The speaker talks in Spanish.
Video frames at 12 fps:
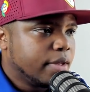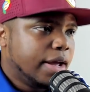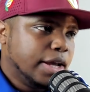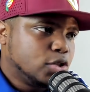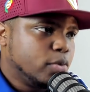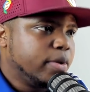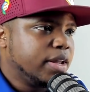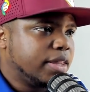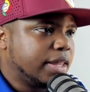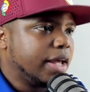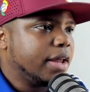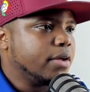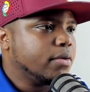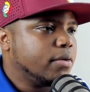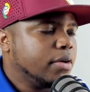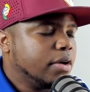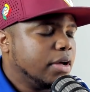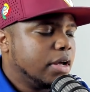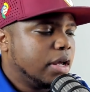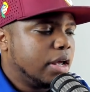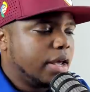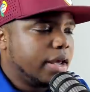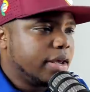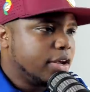en su ministerio
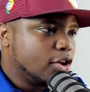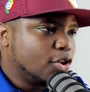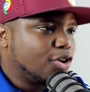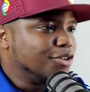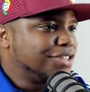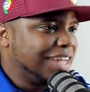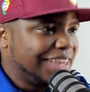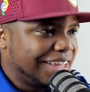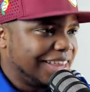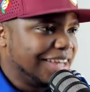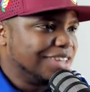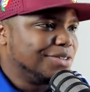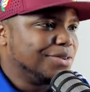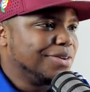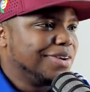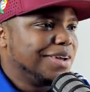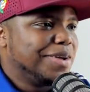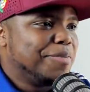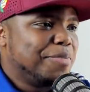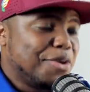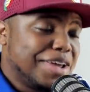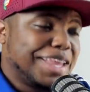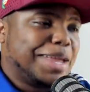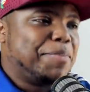eh, y yo estoy consciente de eso.
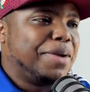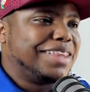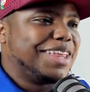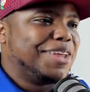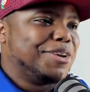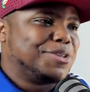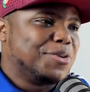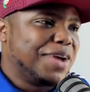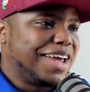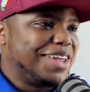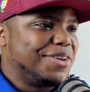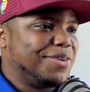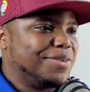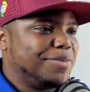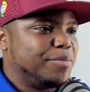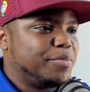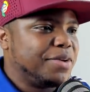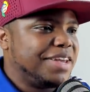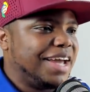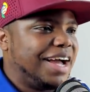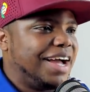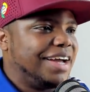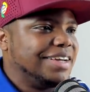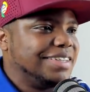Proyecta parte de los sueños, pues
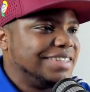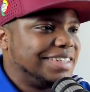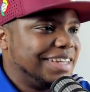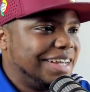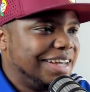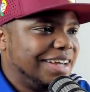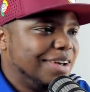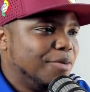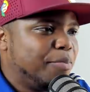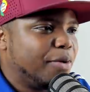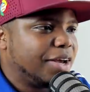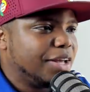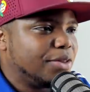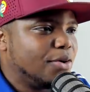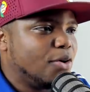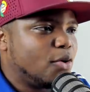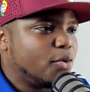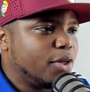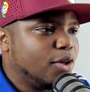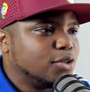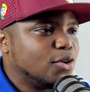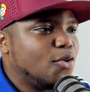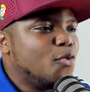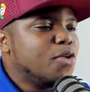ya eh, un poquito
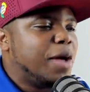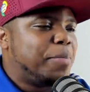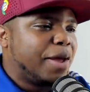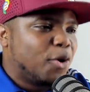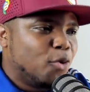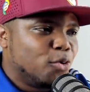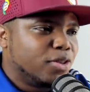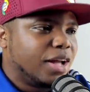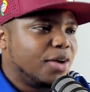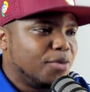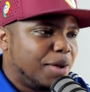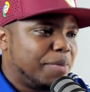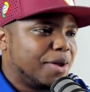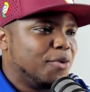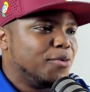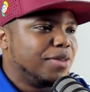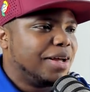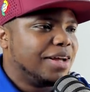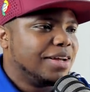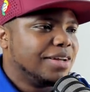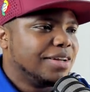ruidoso. Una pregunta, una pregunta.